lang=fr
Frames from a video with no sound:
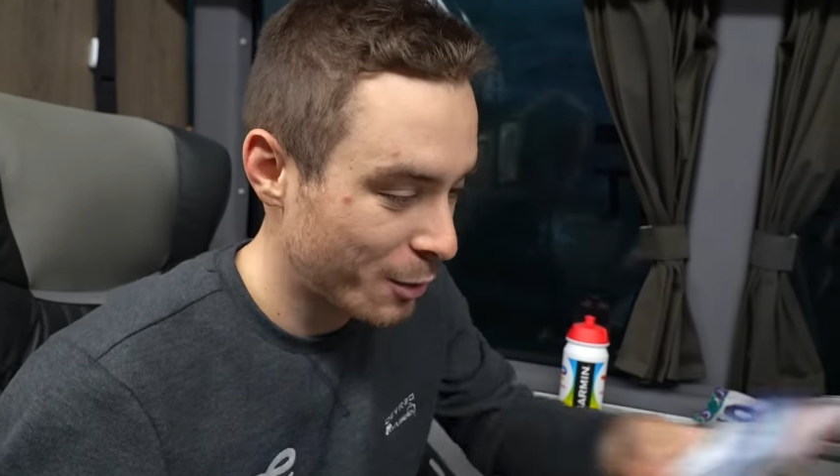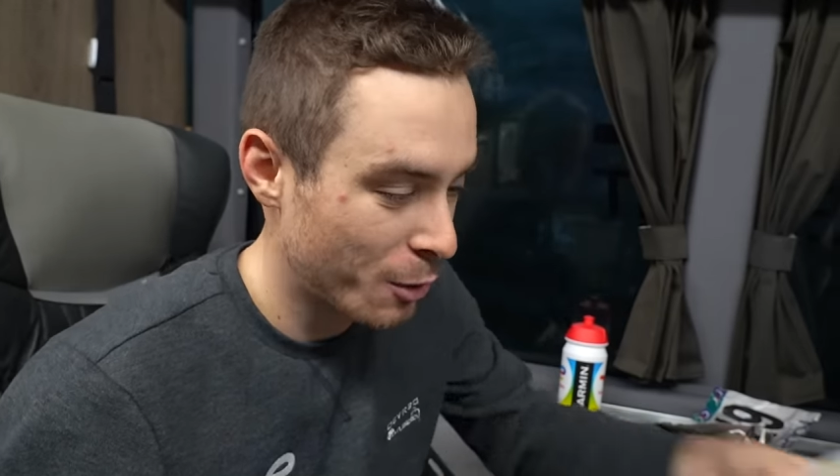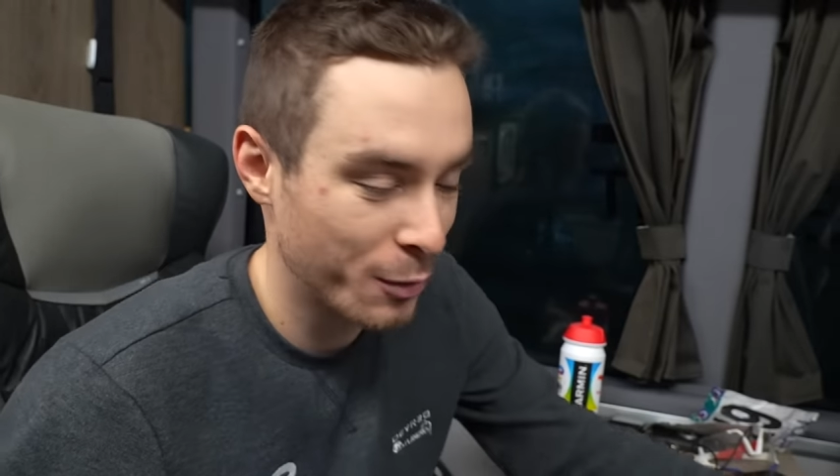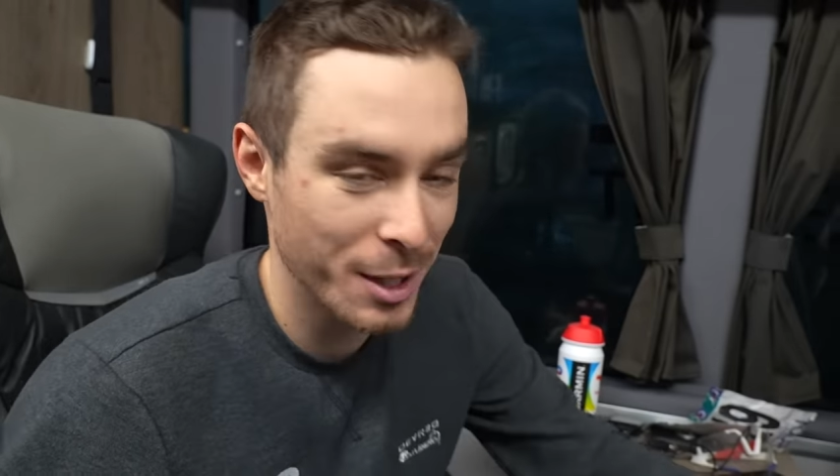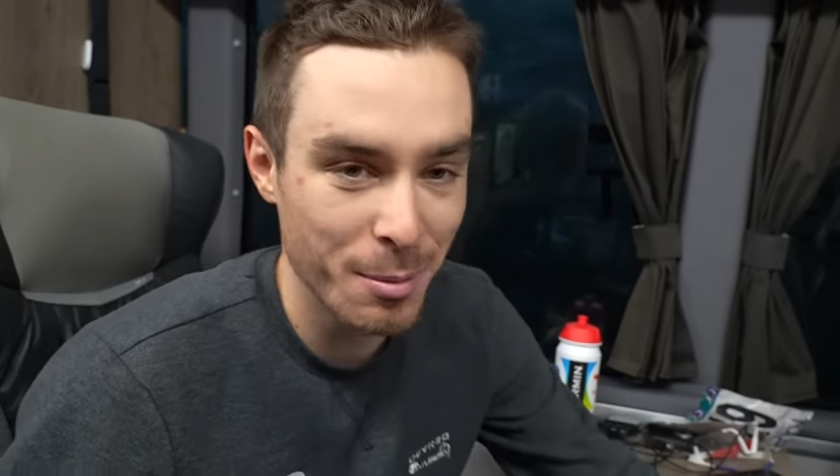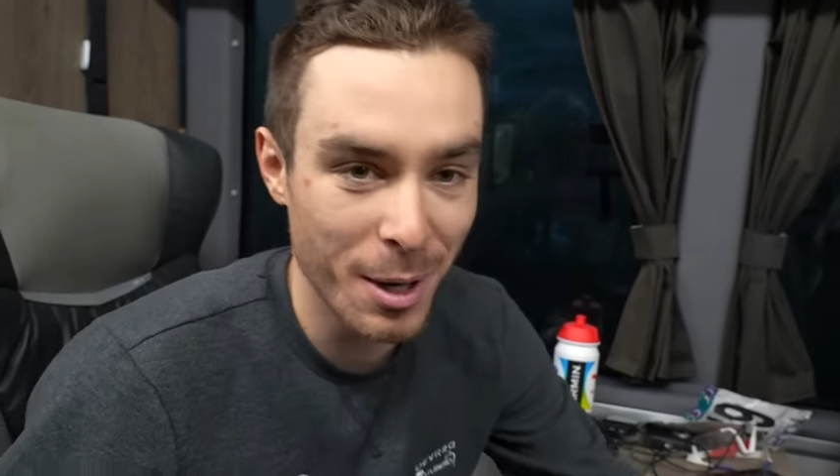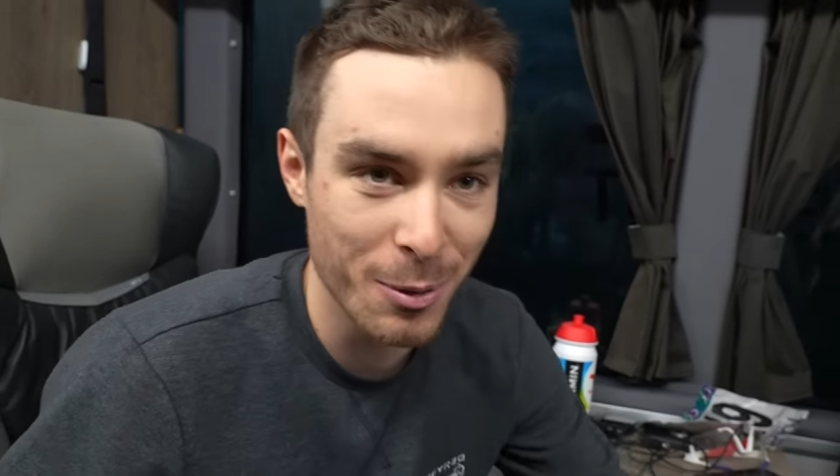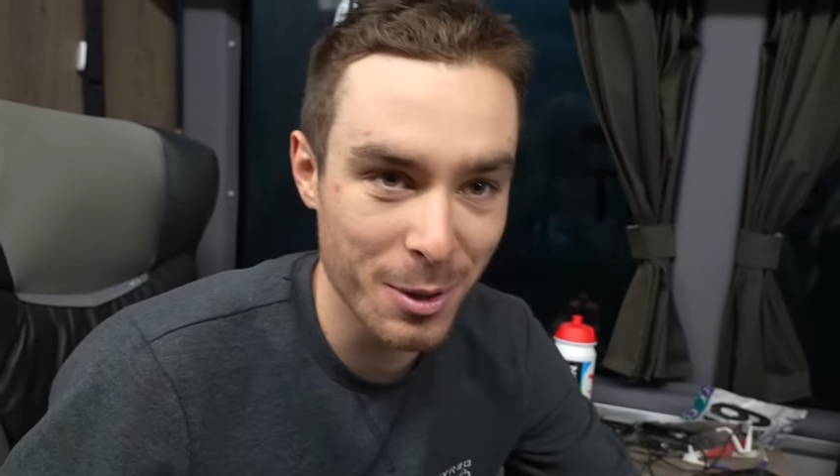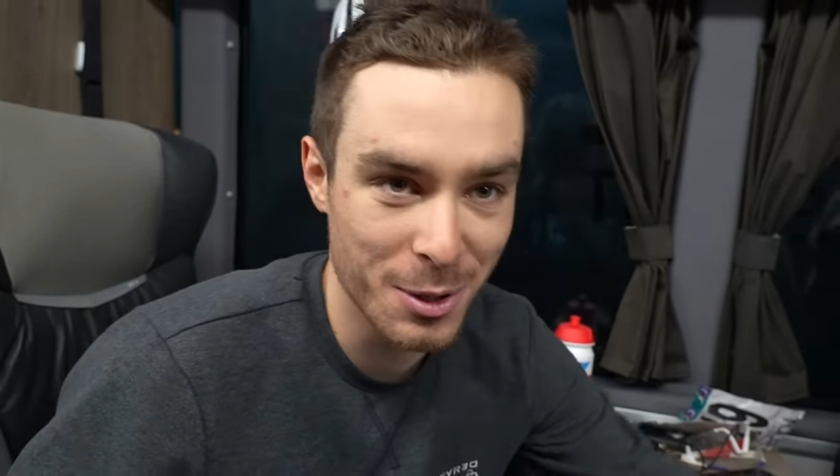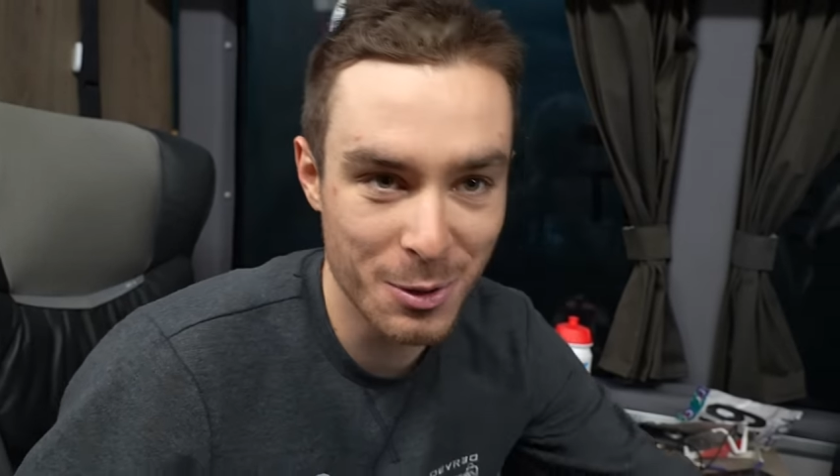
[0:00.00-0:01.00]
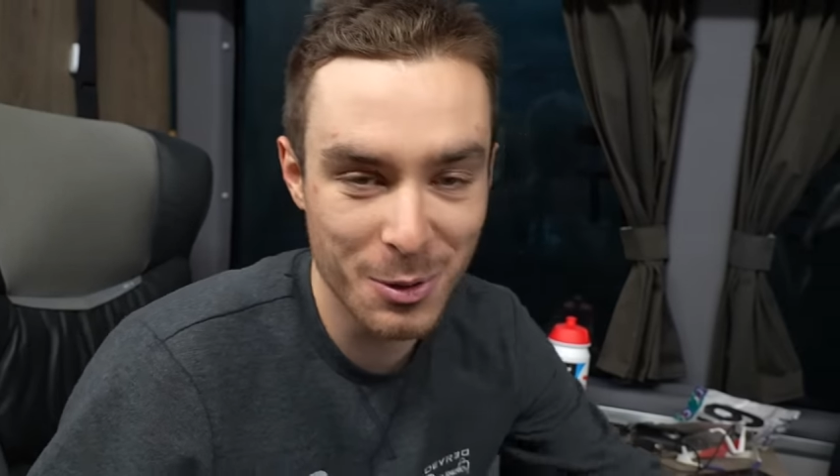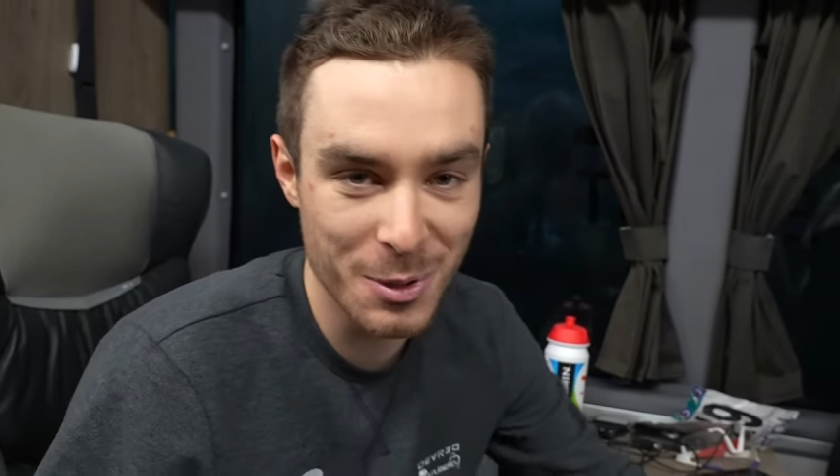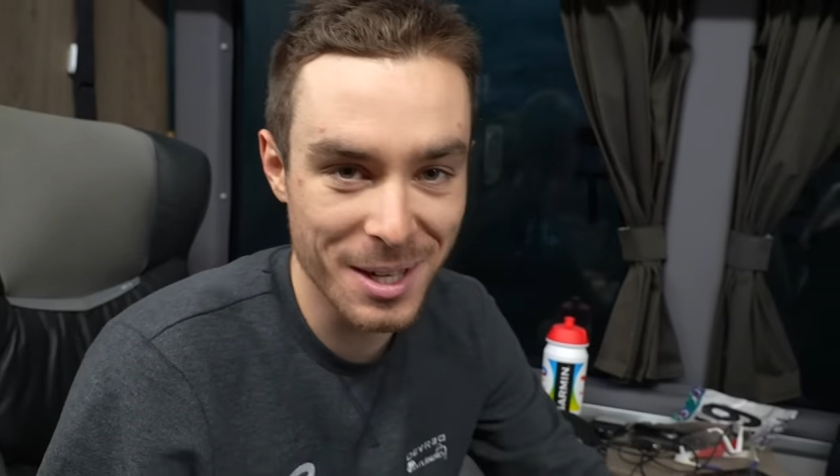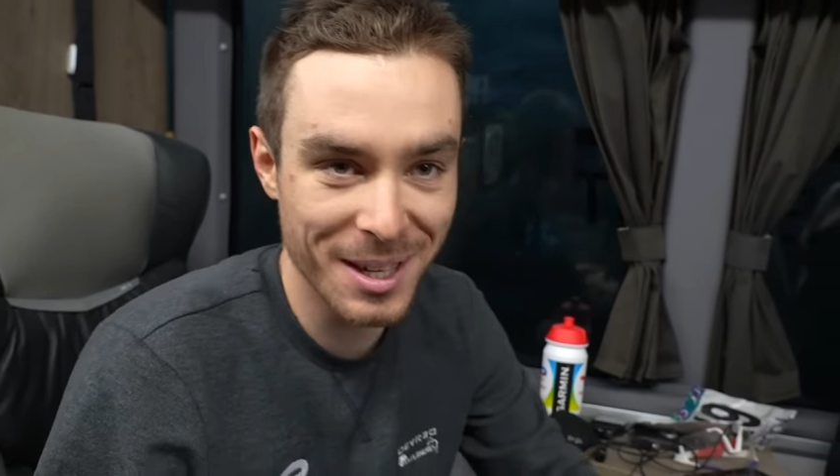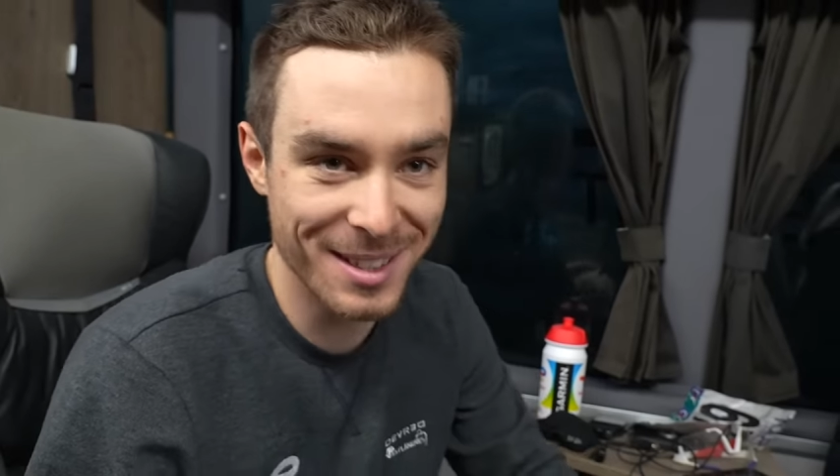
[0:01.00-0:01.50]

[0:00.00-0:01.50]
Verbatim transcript: neuf au départ, quoi, c'est juste ça.